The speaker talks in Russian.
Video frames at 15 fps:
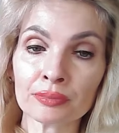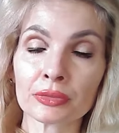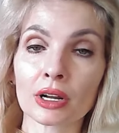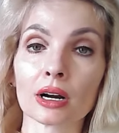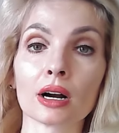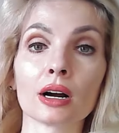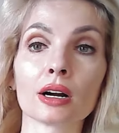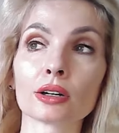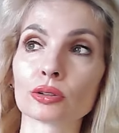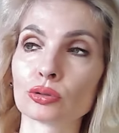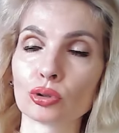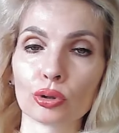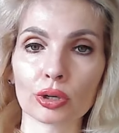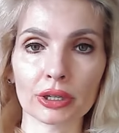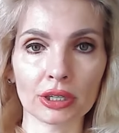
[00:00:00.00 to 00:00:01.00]
а,
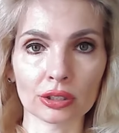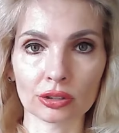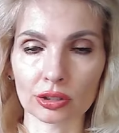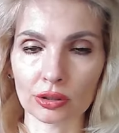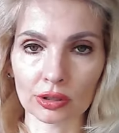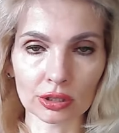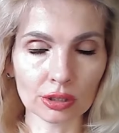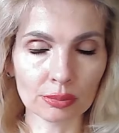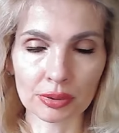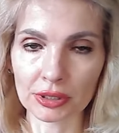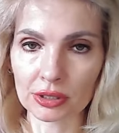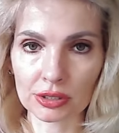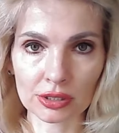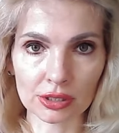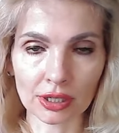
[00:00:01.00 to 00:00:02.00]
то это
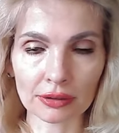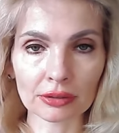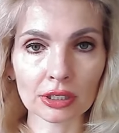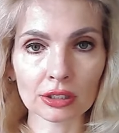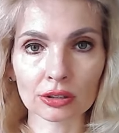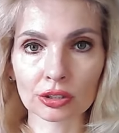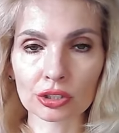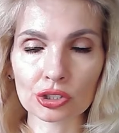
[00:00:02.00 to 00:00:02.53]
неприкосновенный